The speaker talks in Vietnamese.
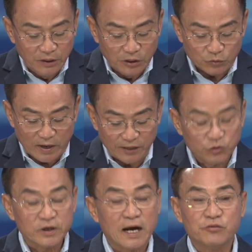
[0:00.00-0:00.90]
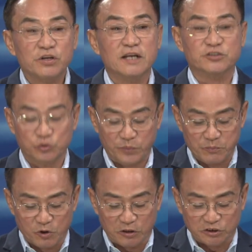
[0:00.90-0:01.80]
Tòa án tối cao tất nhiên là Supreme
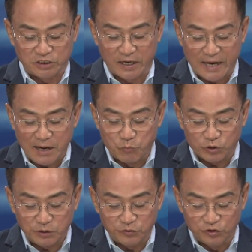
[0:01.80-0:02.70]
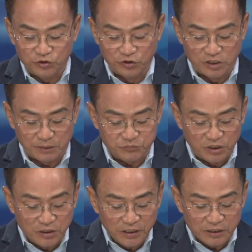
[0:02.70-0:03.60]
Court sẽ nghe một trong những trường hợp
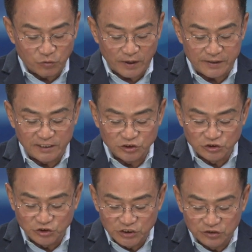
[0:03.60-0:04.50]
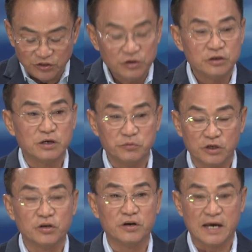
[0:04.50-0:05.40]
chính liên quan đến sự riêng tư trong cái
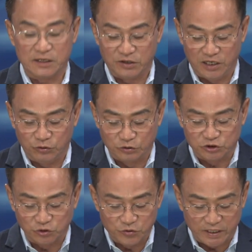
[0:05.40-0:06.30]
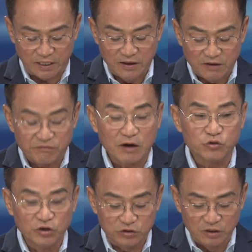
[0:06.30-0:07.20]
thời đại kỹ thuật số này vào
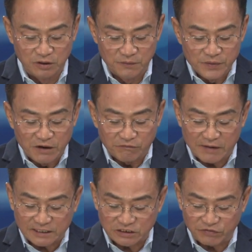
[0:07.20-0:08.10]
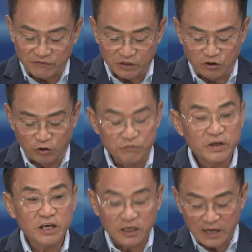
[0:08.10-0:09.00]
thứ tư và sẽ phải vật lộn với
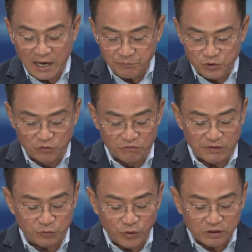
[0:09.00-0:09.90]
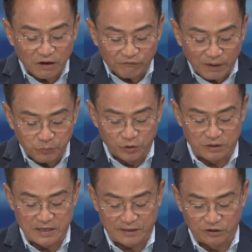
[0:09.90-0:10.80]
cái cách áp dụng và quy tắc pháp luật
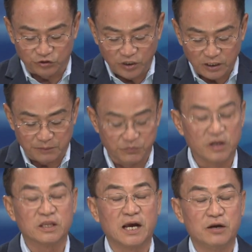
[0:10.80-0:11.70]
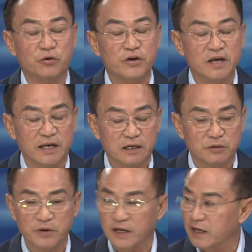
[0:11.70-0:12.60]
đã được thiết lập để thay đổi ngành
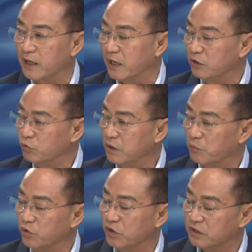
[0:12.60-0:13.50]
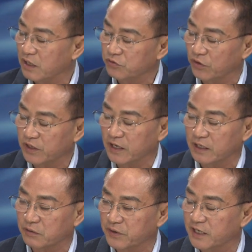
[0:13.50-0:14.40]
công nghệ này. Anh Tuấn là một người theo dõi cái ngành
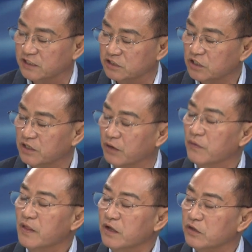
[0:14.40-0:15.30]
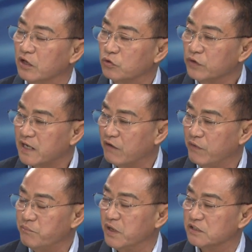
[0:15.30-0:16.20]
công nghệ này rất nhiều. Thì tối cao
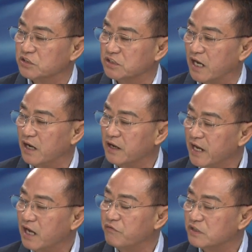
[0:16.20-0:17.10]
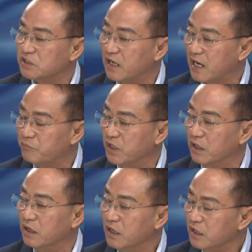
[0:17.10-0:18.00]
pháp viện sẽ nghe và sẽ làm
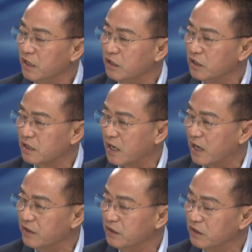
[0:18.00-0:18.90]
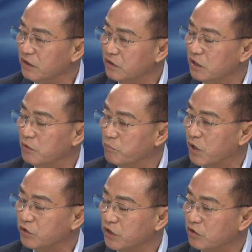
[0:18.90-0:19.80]
gì khi tất cả những cái người mà
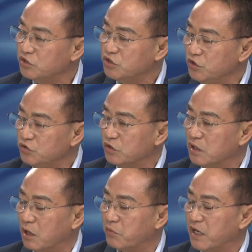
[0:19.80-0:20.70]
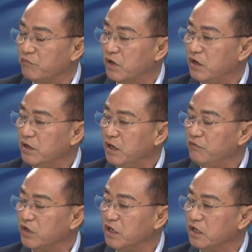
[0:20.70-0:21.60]
có thể nói sinh trưởng học hành và lớn lên
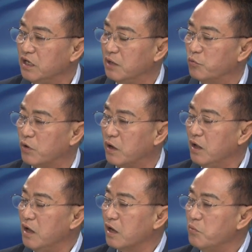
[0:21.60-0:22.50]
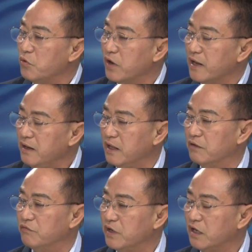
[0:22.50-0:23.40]
với cái kinh nghiệm của họ không có gắn
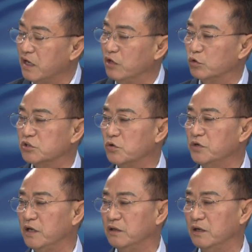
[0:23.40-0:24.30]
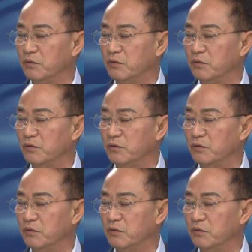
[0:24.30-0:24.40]
liền với cái kỹ thuật số này thưa anh